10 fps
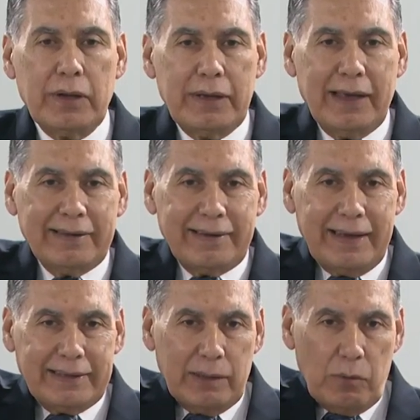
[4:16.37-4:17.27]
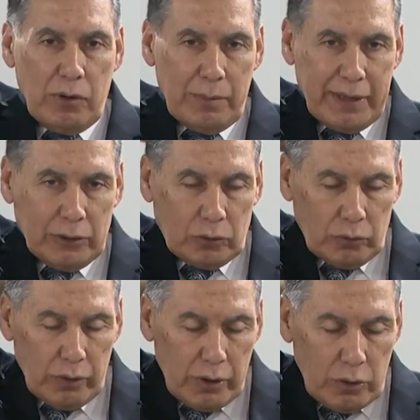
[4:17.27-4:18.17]
y hace este
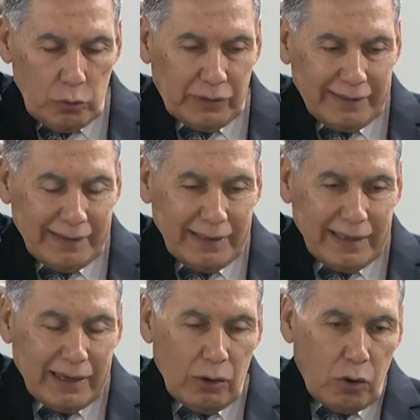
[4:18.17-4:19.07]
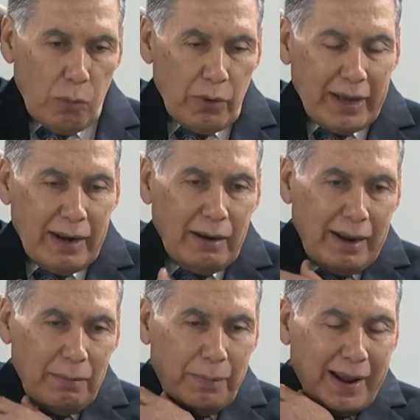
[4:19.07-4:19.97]
movimiento y usted siente que como que
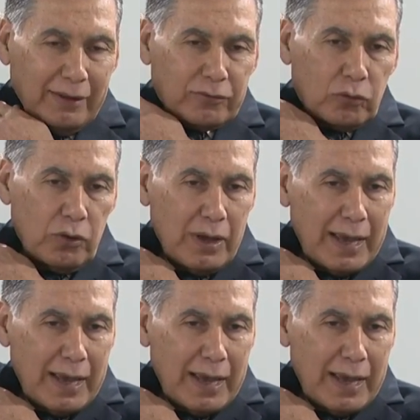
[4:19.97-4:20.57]
el brazo